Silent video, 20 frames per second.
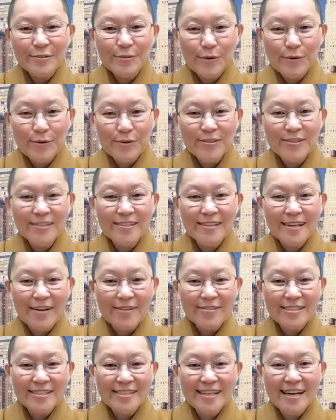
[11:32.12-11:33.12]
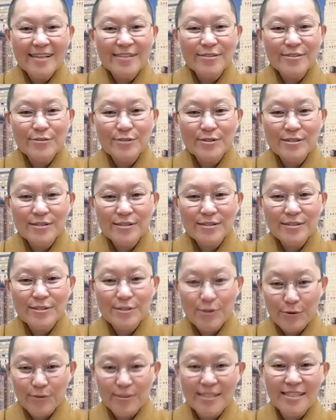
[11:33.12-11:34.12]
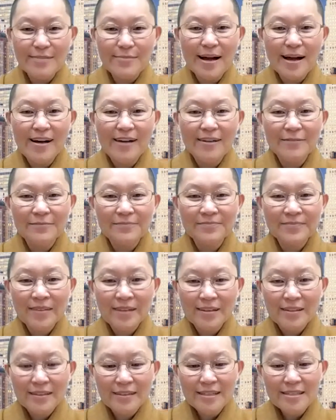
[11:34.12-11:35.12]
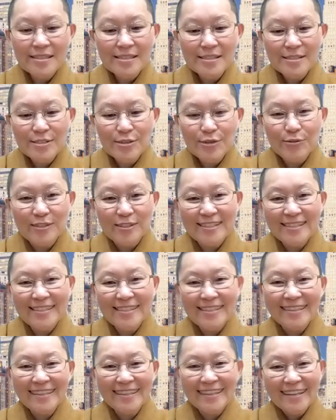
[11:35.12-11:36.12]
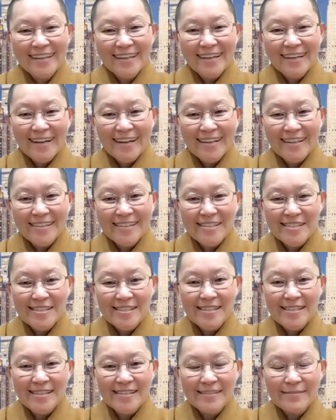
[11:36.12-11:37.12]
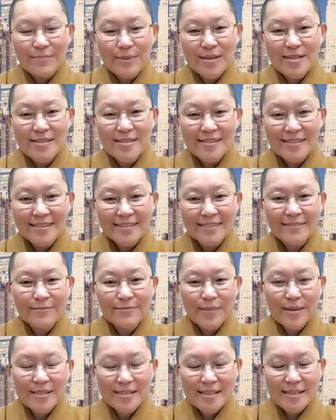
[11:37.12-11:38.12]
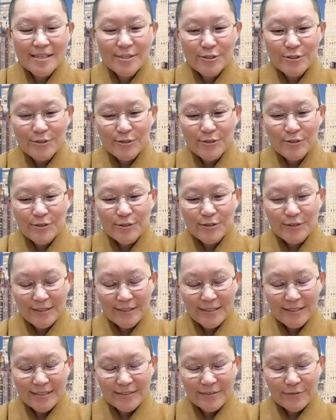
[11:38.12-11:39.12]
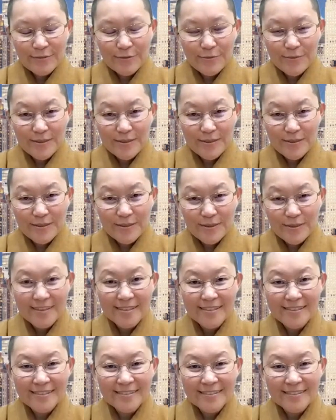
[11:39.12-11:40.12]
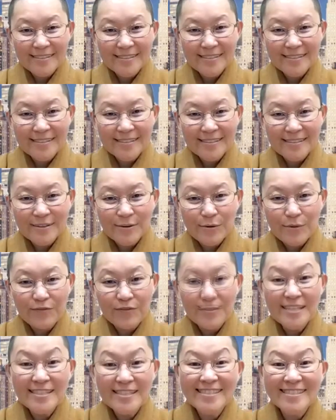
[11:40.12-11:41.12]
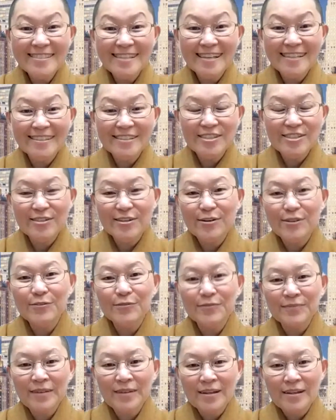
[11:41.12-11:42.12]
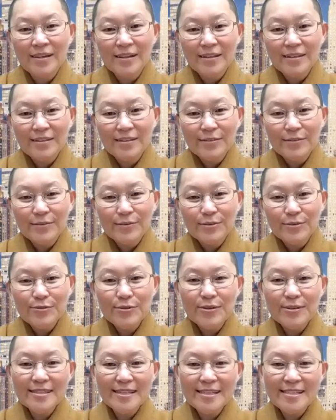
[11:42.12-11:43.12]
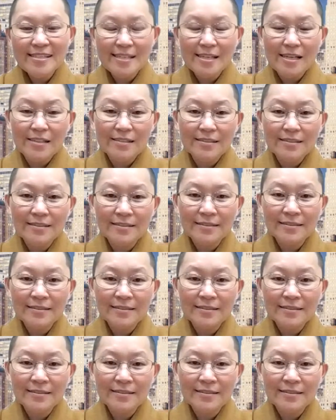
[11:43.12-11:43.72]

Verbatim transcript: 托运的，然后其他的就是手提嘛哈，那这个手提啊，行李搬搬上去。我们的这个飞机上的时候，对我就会在想，